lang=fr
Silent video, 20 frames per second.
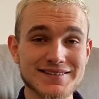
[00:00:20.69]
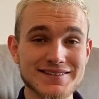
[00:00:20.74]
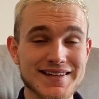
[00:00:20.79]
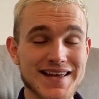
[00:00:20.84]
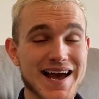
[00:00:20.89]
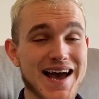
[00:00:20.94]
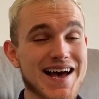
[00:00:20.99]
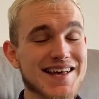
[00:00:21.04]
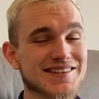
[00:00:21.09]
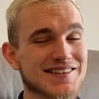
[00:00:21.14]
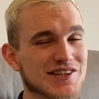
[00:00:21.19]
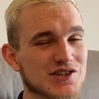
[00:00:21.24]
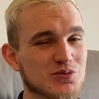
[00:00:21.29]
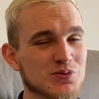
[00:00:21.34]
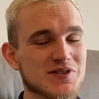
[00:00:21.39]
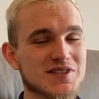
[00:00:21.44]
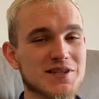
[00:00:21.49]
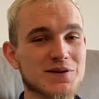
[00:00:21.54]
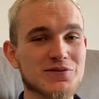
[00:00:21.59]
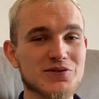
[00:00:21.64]
C'était assez
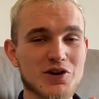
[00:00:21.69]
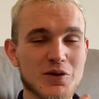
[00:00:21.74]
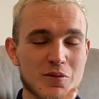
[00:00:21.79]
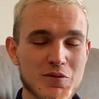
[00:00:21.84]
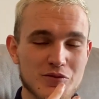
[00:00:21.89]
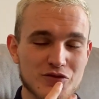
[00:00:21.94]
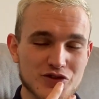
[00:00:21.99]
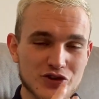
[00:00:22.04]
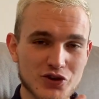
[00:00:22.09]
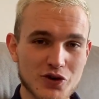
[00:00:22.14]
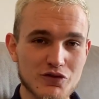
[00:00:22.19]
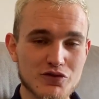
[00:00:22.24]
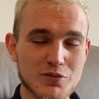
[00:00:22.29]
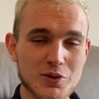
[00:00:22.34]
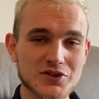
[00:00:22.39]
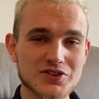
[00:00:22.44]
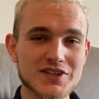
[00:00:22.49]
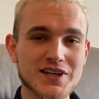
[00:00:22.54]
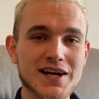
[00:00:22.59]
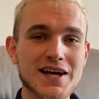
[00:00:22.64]
jouissif, sans, vous
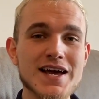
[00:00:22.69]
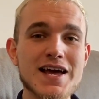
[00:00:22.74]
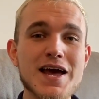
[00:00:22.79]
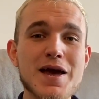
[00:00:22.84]
mentir.